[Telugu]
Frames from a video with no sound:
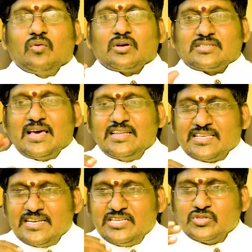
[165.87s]
ఒకసారి
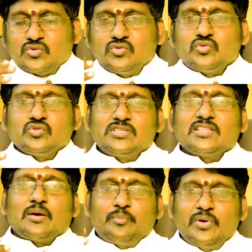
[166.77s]
సరి చేసుకొని చూస్తే
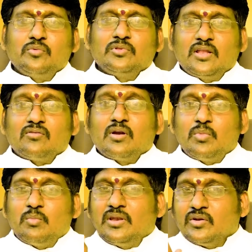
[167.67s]
తప్పే ఉంది అని కూడా
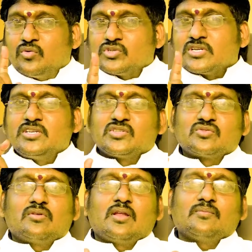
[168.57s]
మిమ్మల్ని నేను క్వశ్చన్
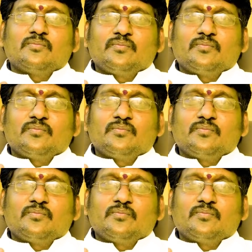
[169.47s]
చేస్తున్నాను